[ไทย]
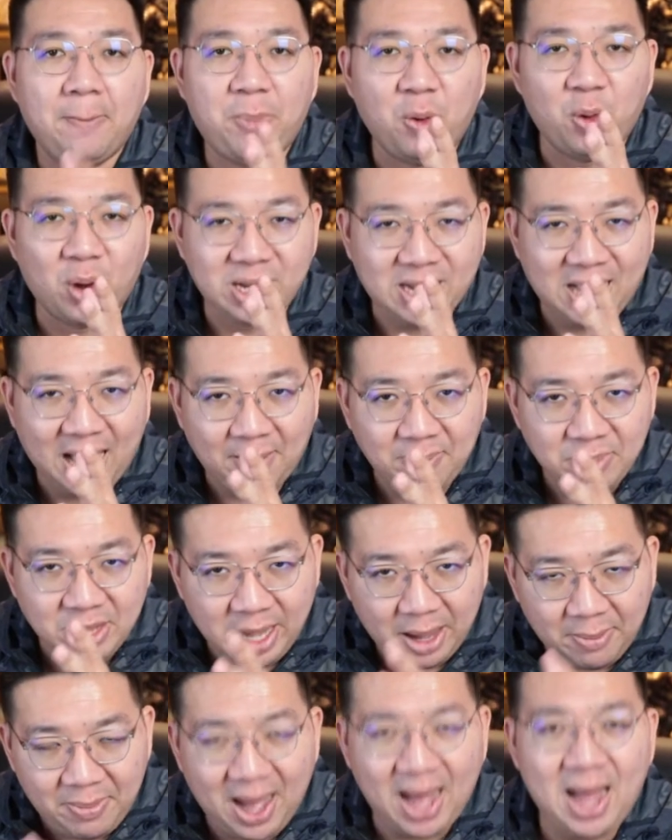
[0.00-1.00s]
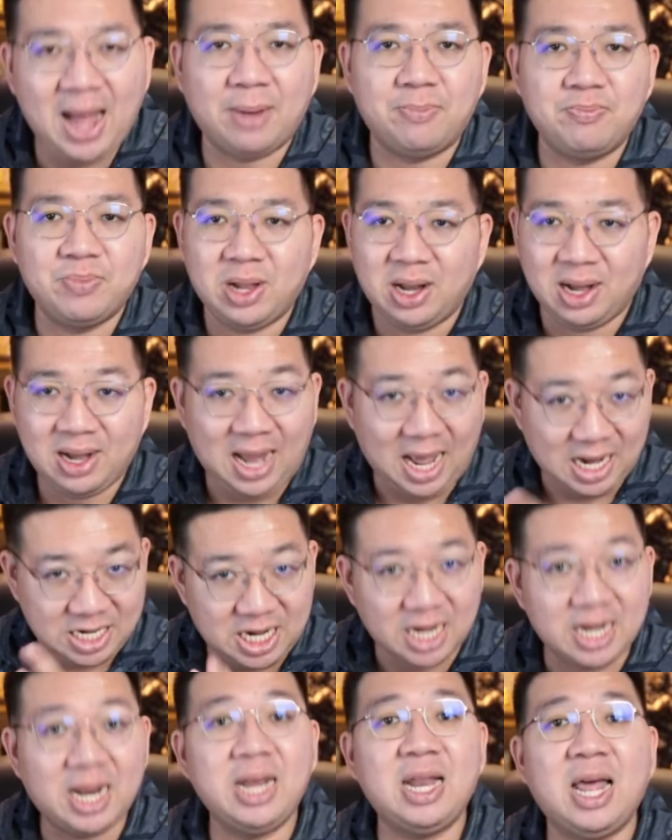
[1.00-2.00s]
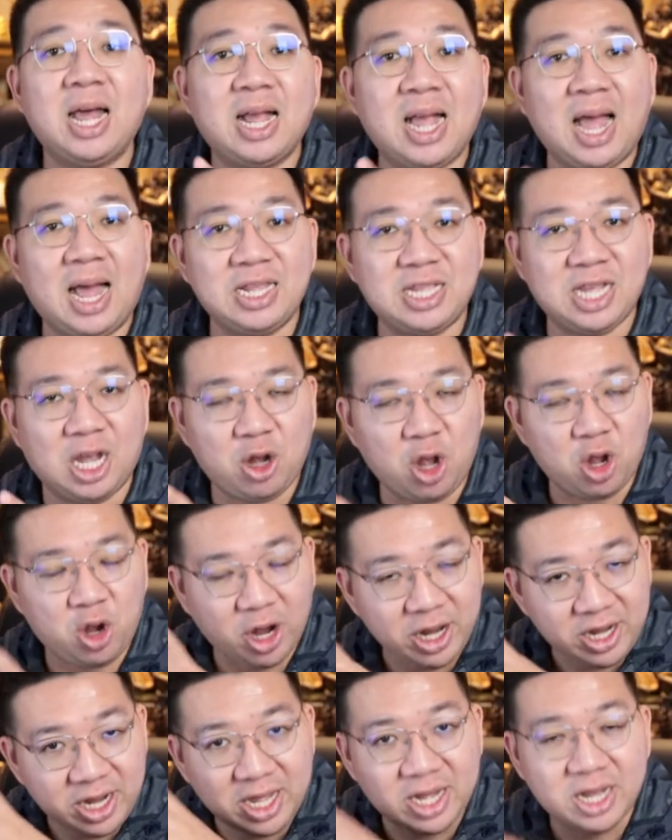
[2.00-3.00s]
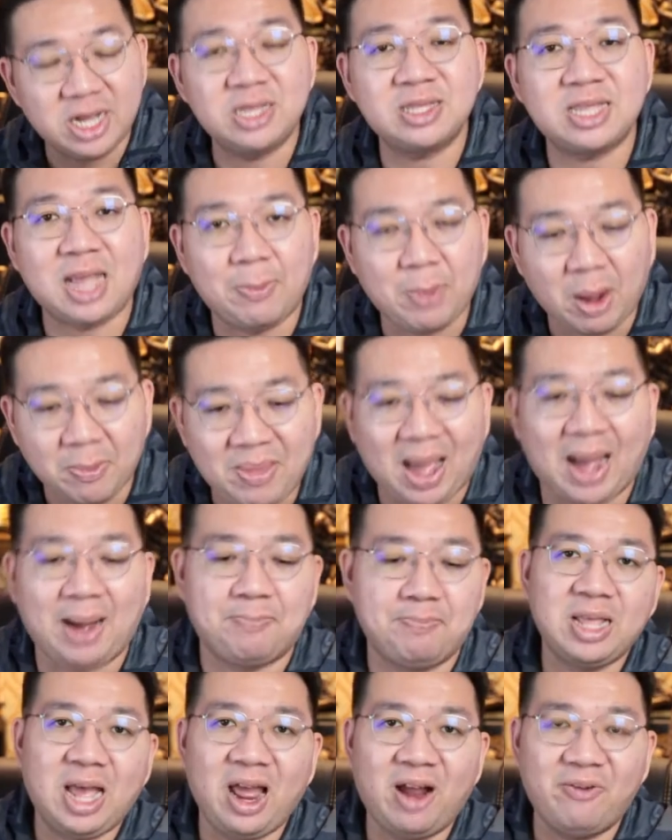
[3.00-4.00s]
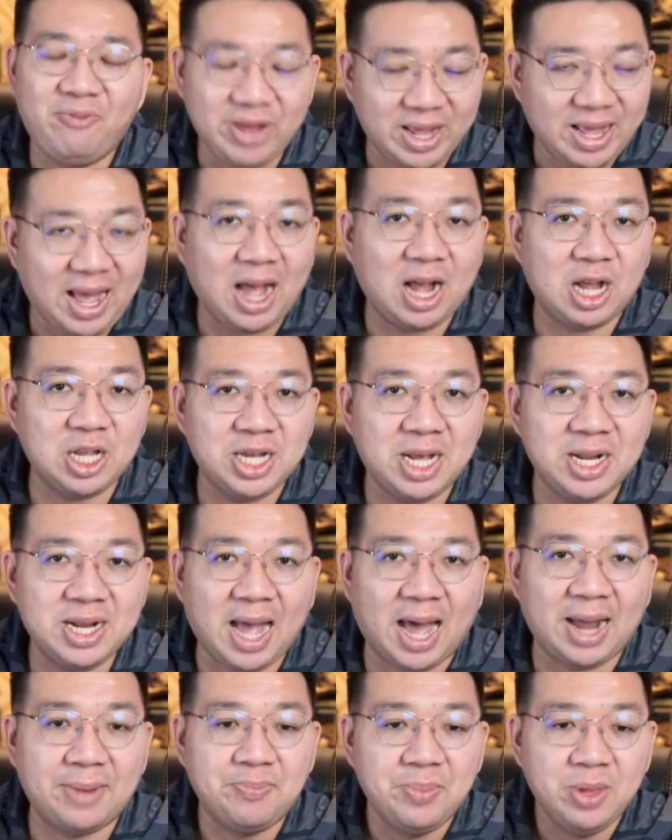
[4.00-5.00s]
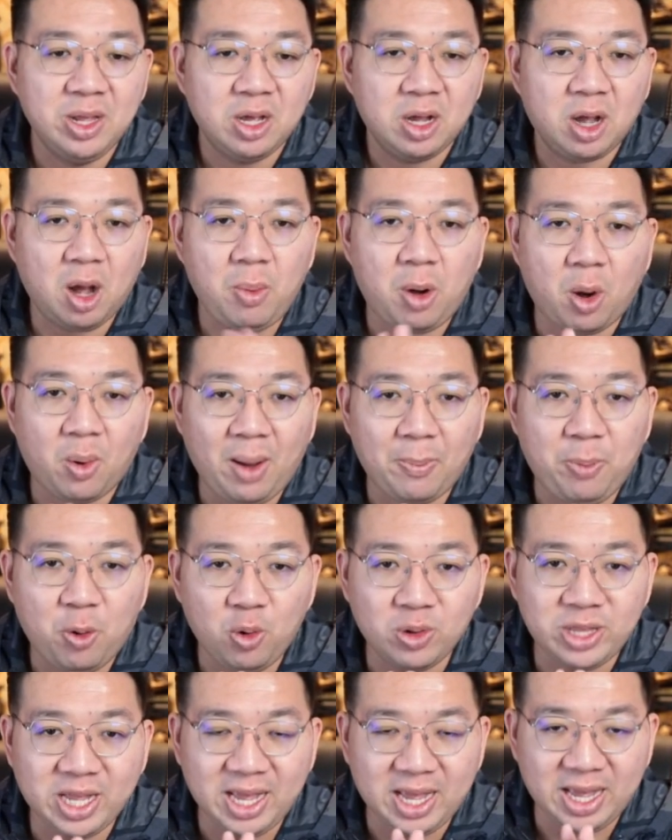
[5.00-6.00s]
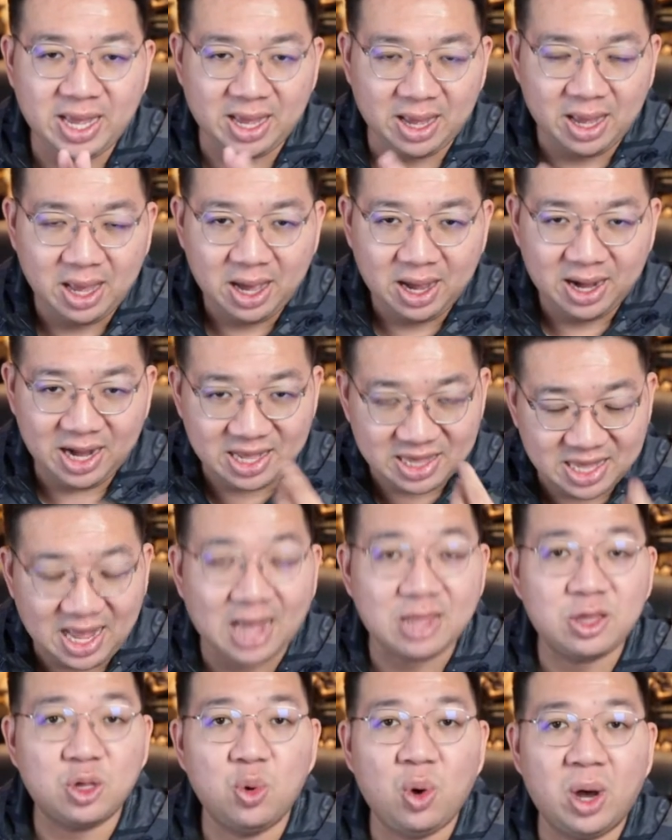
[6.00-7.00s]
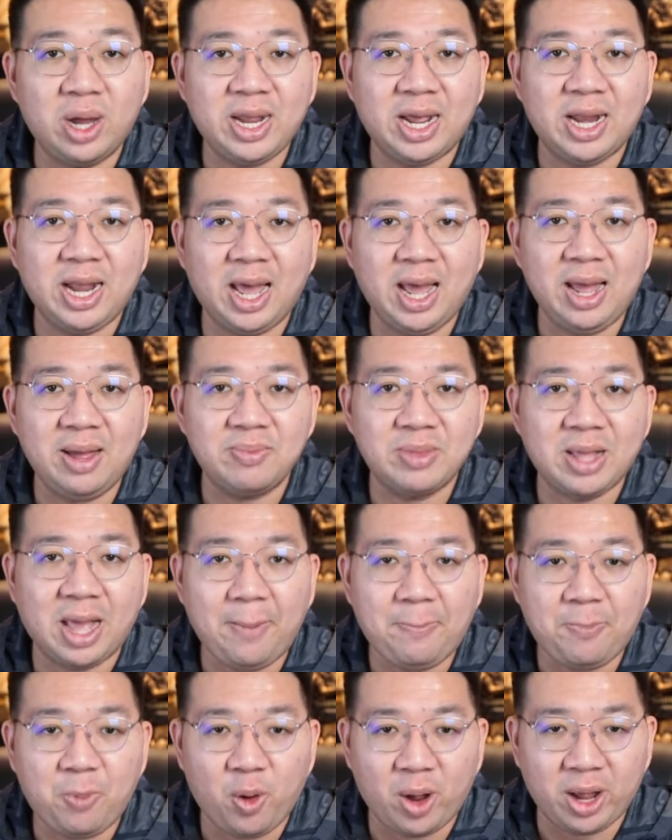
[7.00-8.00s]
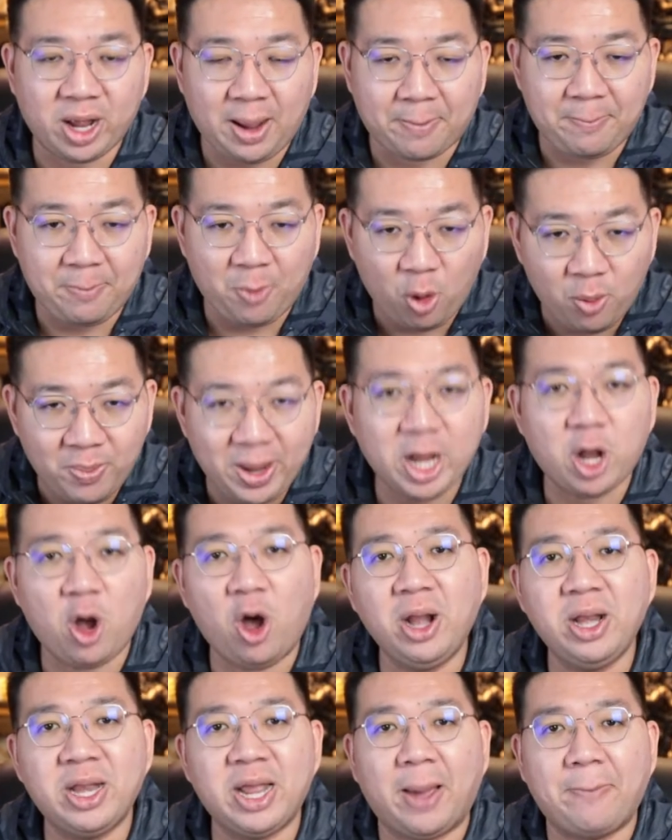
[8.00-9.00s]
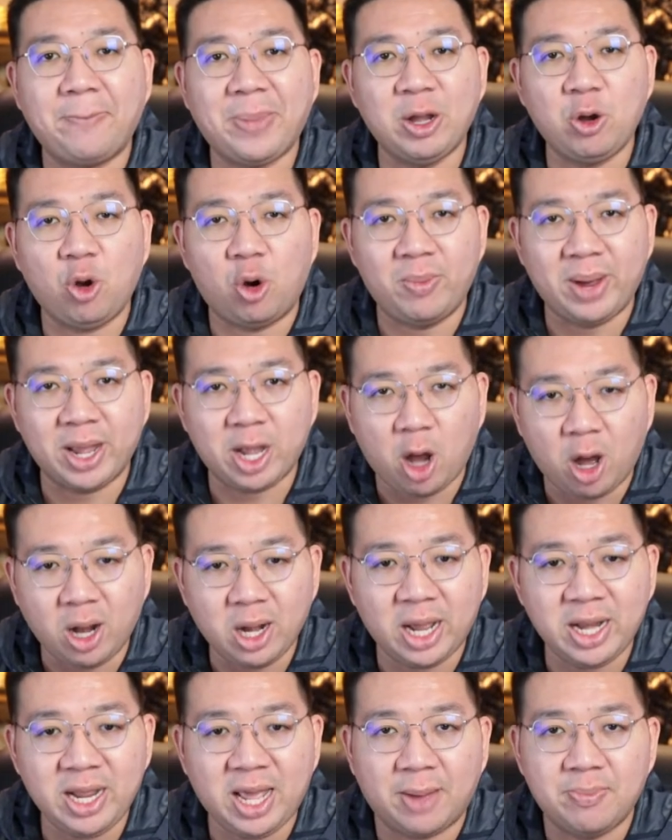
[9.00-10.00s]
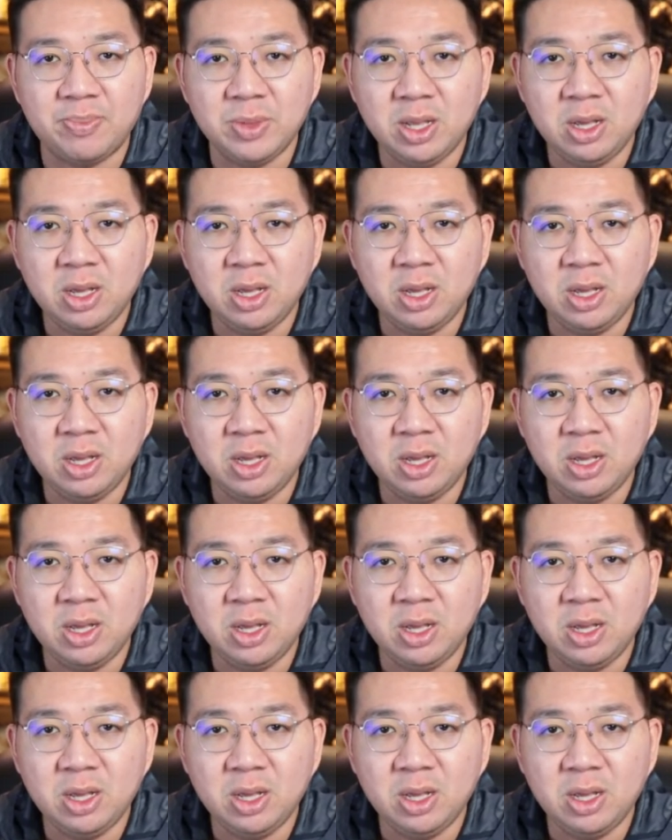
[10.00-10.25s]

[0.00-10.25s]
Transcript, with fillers: ปวดกล้ามเนื้อบ้างหลังจากนั้นอาการจะค่อยๆดีขึ้นตามลำดับในแอฟริกาก็เช่นกันเขาบอกว่าผู้ที่รักษาตัวเนี่ยนะฮะนะป่วยกับโอไมครอนเนี่ยเป็นโอไมครอนแล้วเนี่ย